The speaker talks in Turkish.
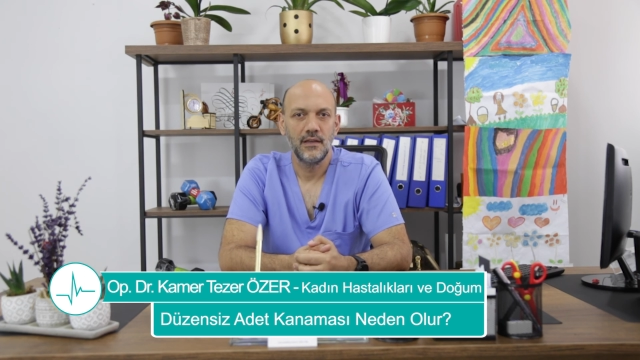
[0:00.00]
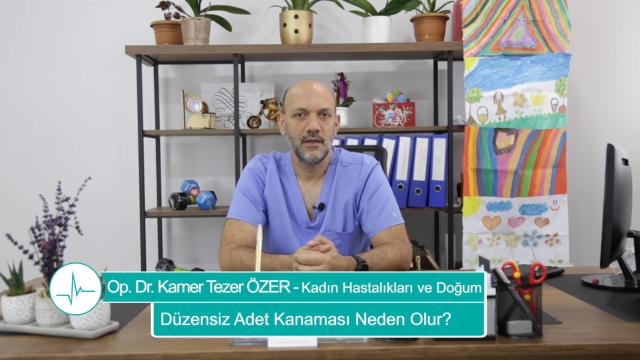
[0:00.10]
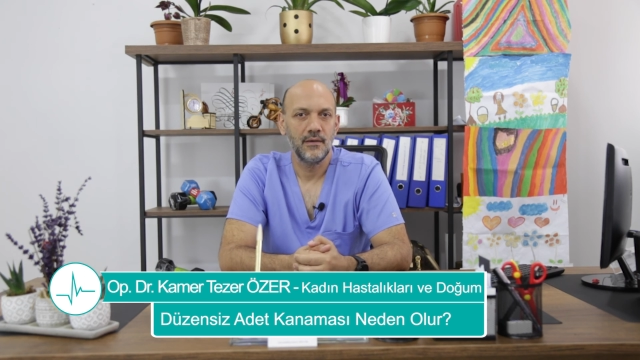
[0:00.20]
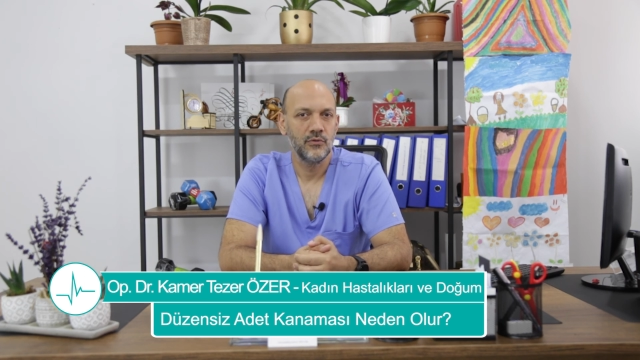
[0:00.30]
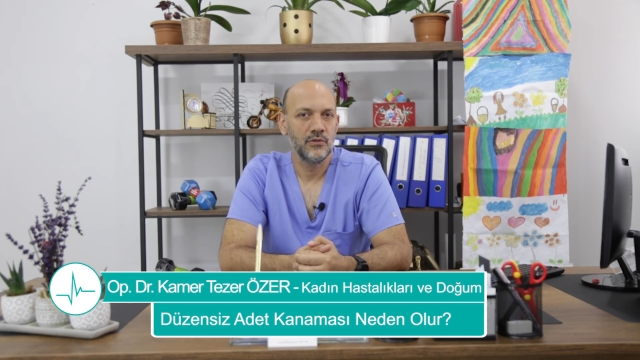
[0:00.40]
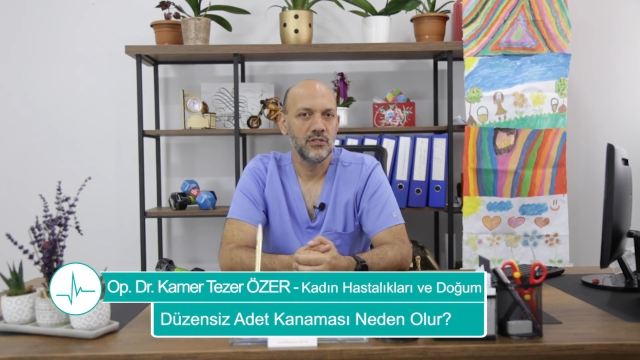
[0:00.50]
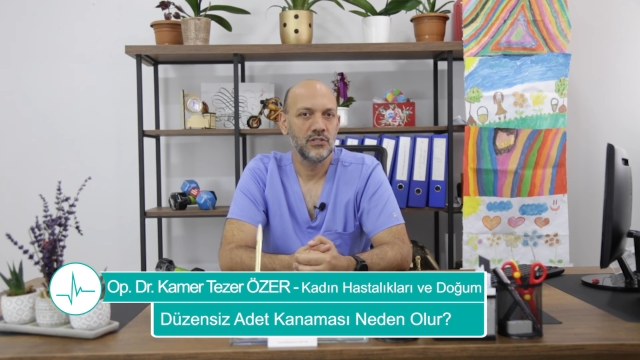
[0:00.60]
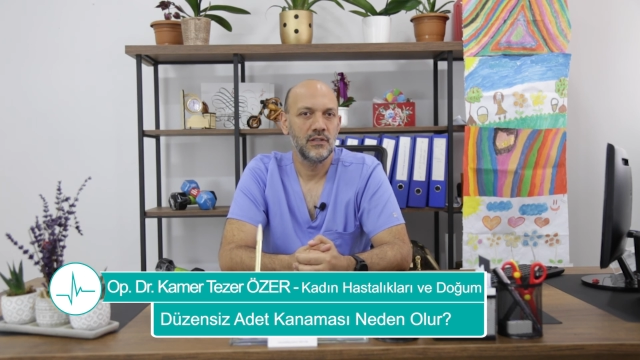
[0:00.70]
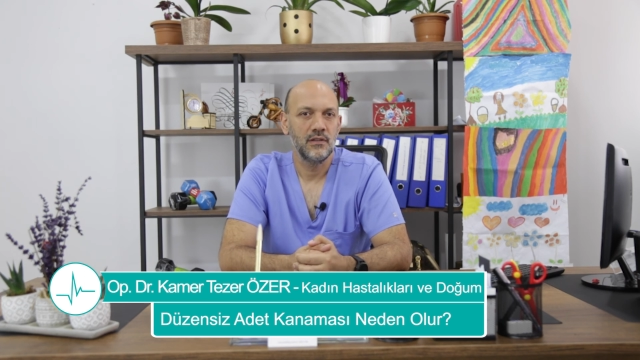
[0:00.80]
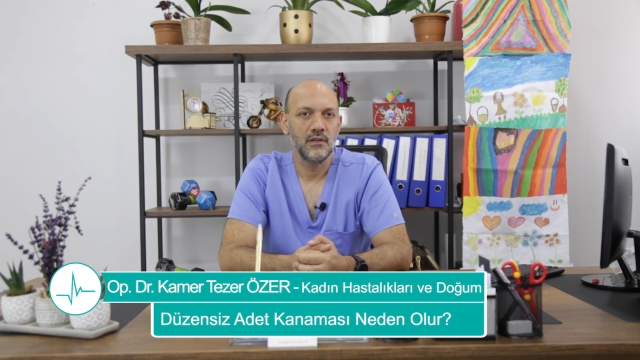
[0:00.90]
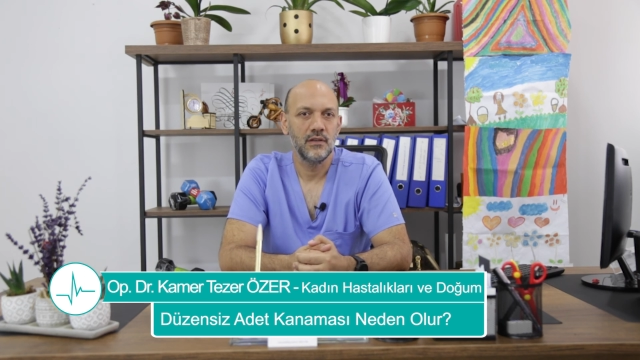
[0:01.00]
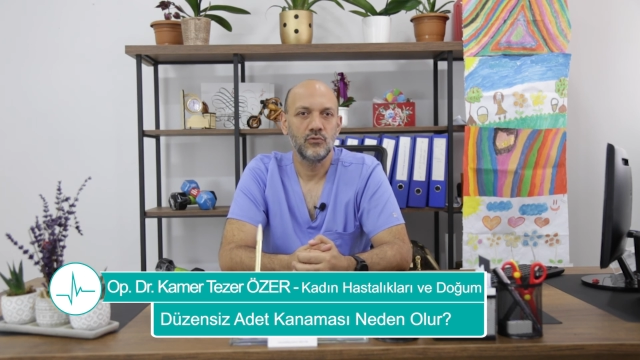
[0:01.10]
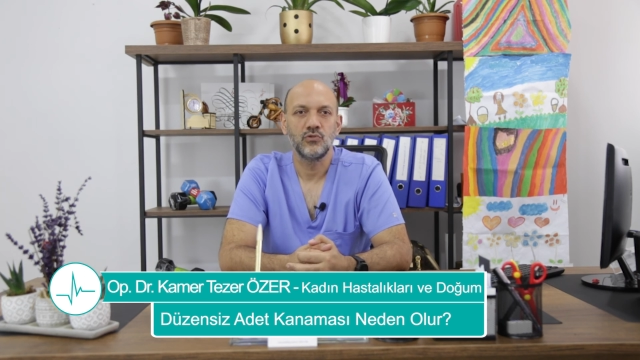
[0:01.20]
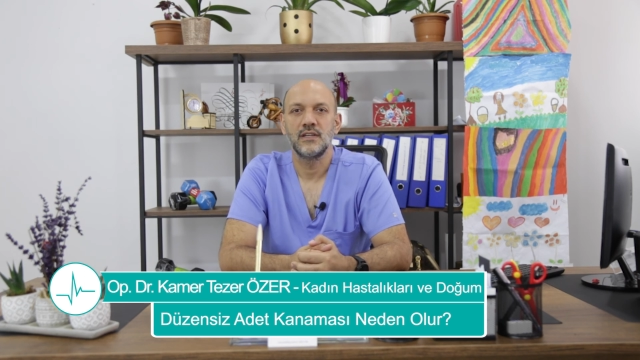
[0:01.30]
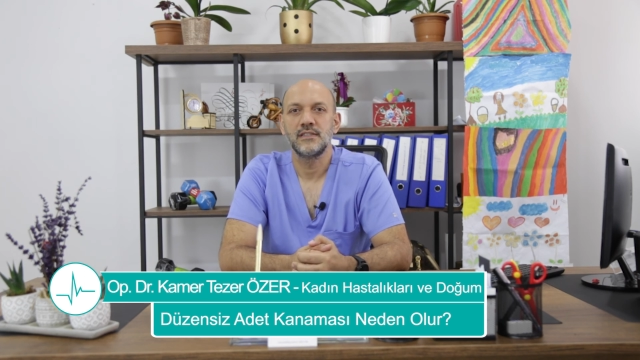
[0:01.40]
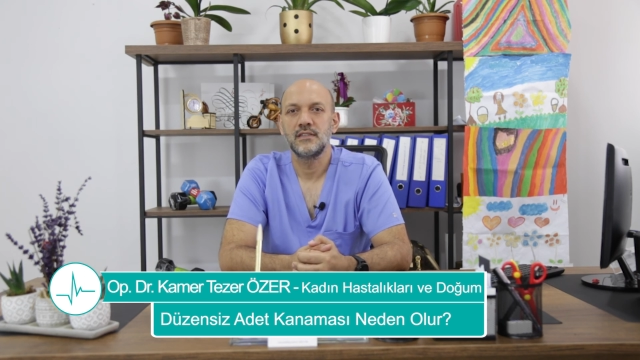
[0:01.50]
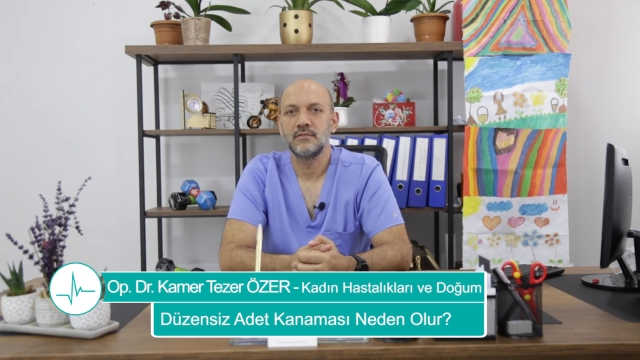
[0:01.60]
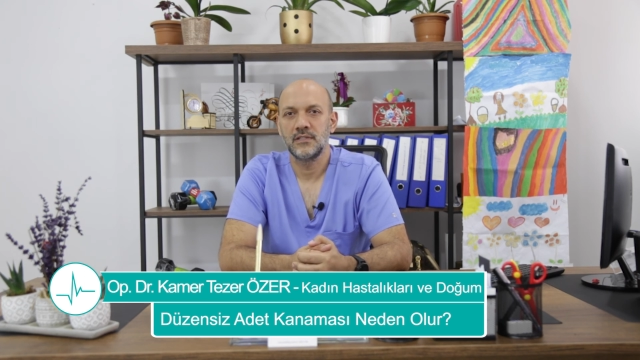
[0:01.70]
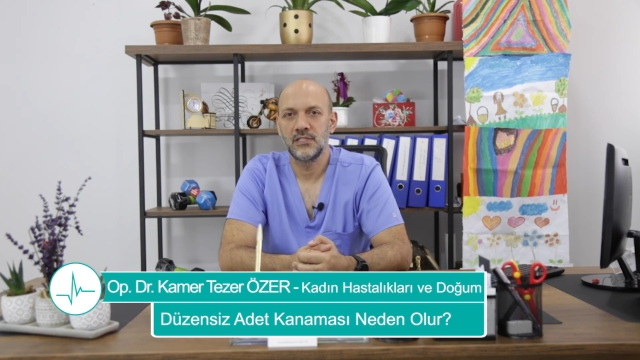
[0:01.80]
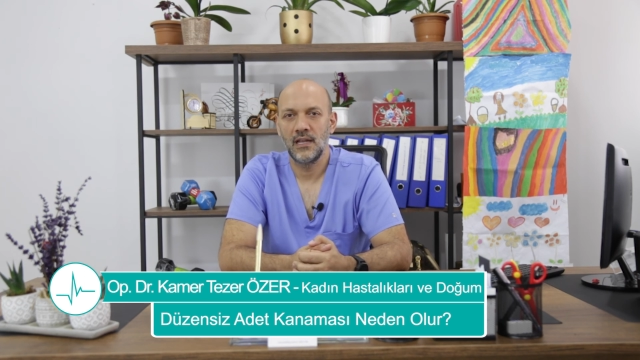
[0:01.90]
E, bunun için
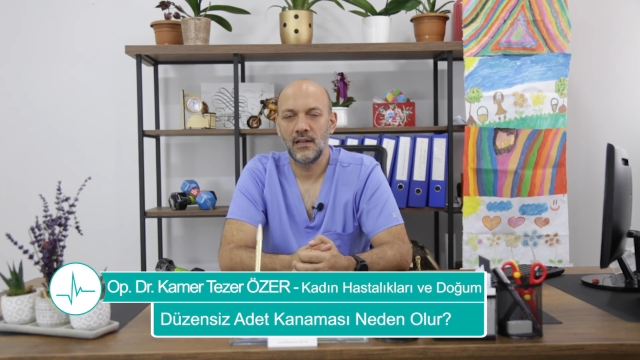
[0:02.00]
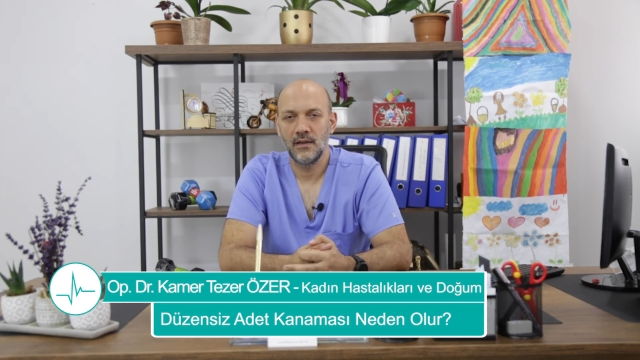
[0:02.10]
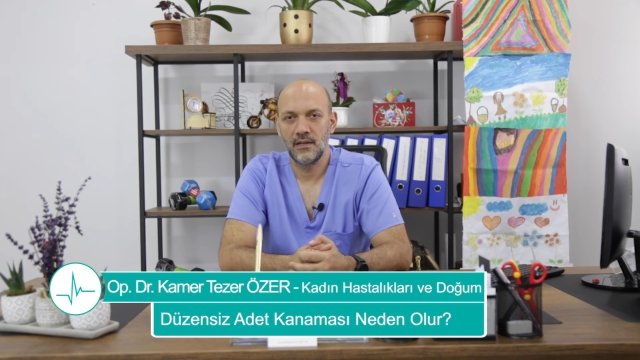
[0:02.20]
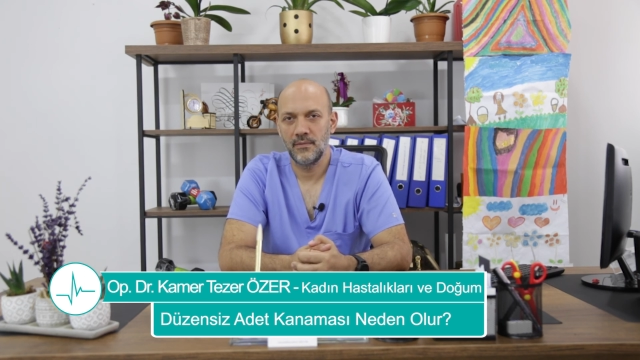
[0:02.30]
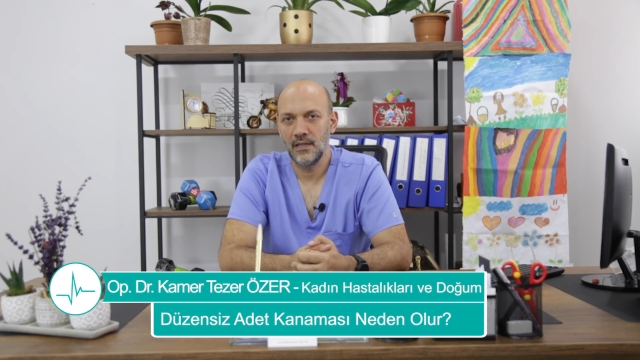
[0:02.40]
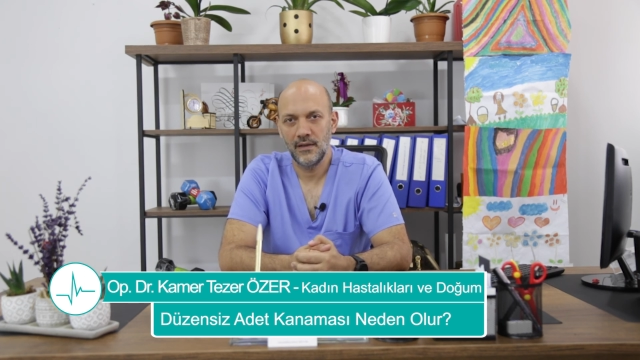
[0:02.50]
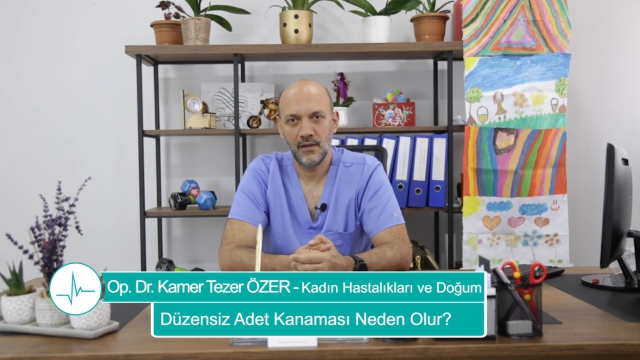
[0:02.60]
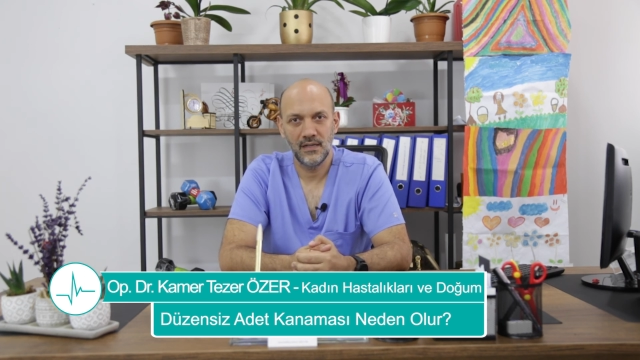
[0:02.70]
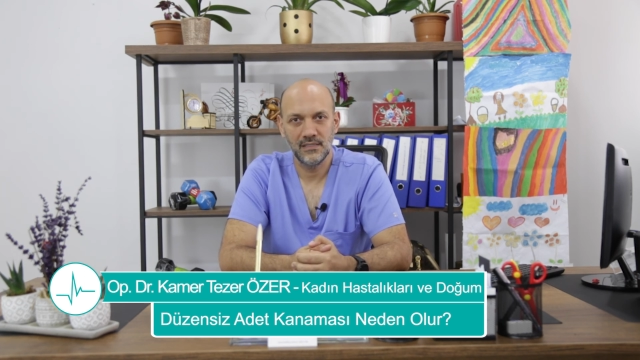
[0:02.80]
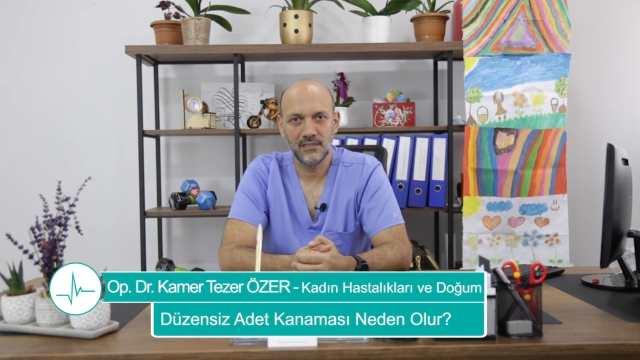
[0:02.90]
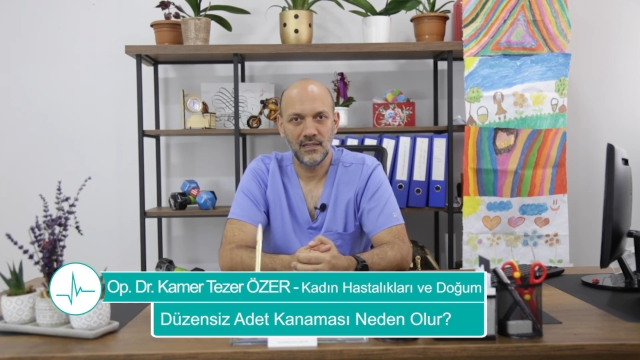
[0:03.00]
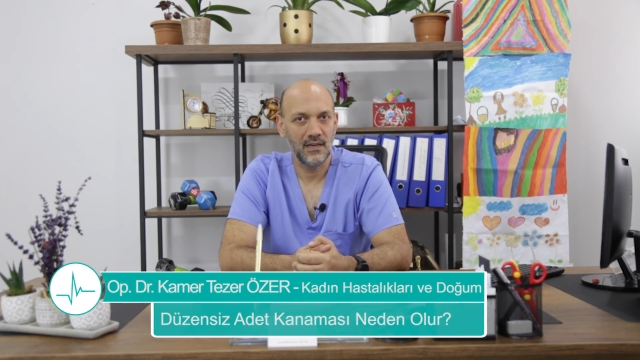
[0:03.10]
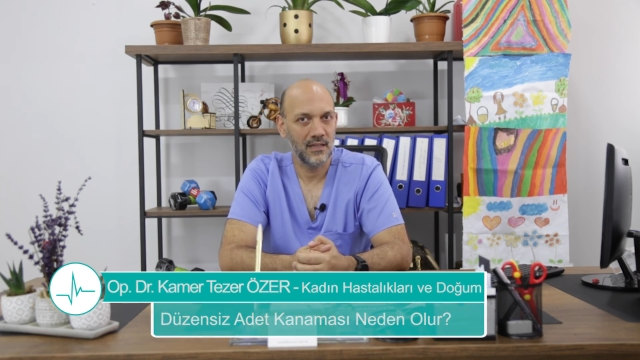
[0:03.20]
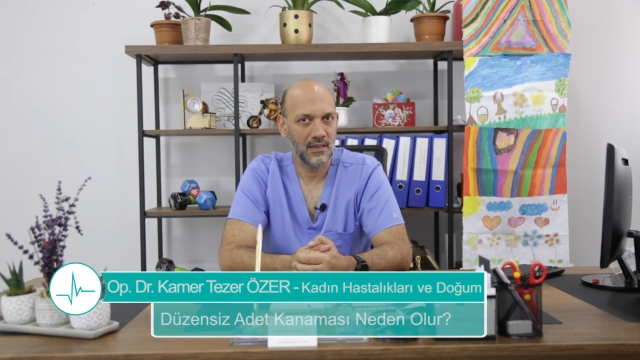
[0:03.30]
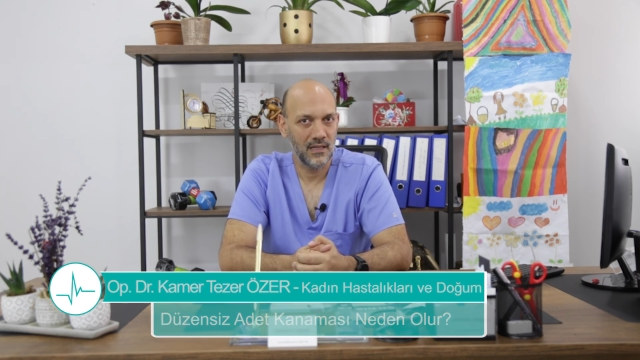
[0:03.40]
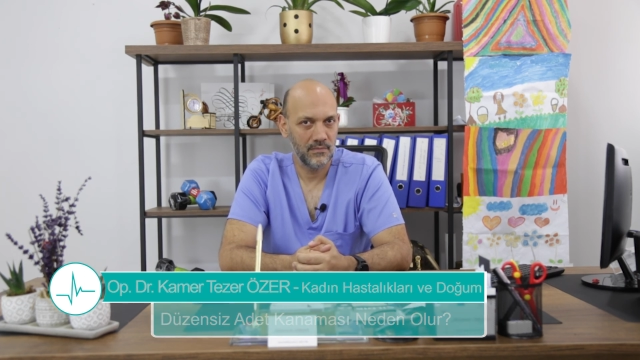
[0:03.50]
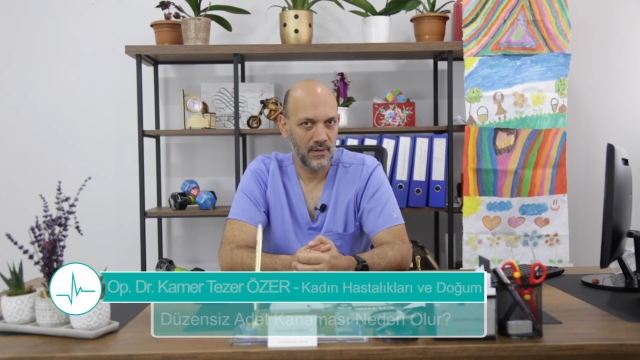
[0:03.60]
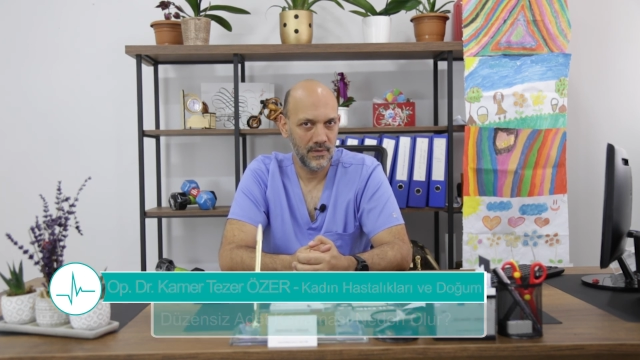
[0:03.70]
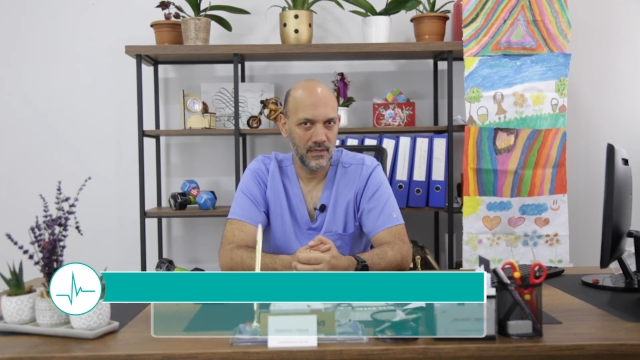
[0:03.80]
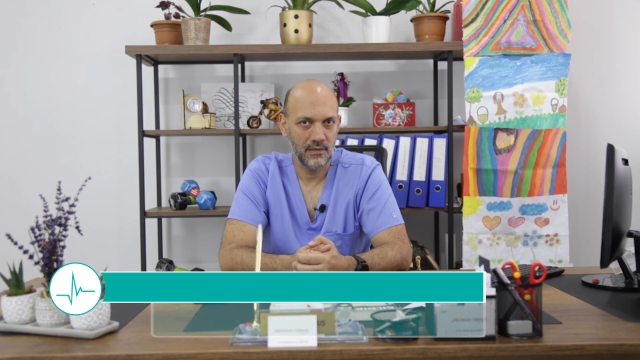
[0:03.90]
düzensiz vajinal kanamalar asla
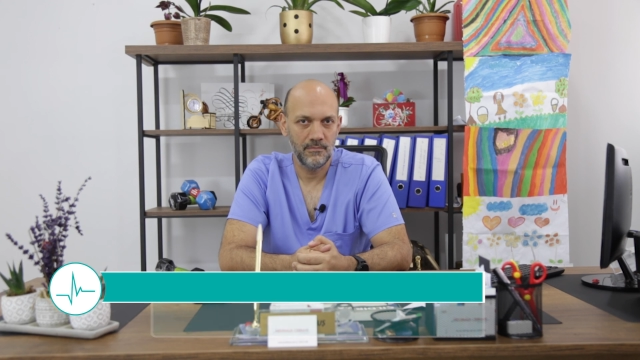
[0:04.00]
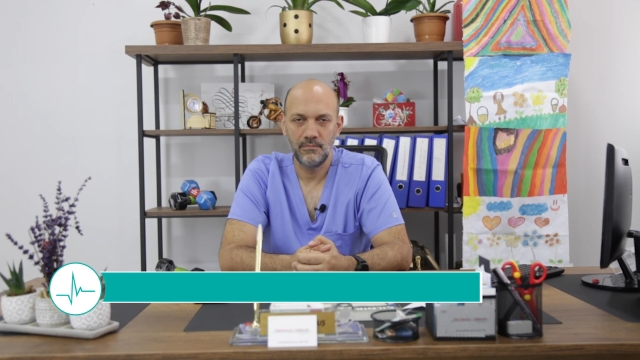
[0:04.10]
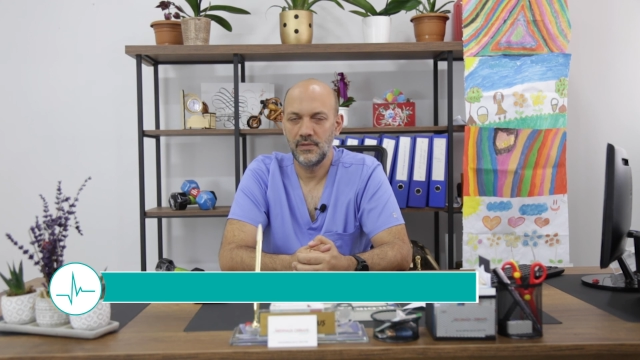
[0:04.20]
atlanmamalı,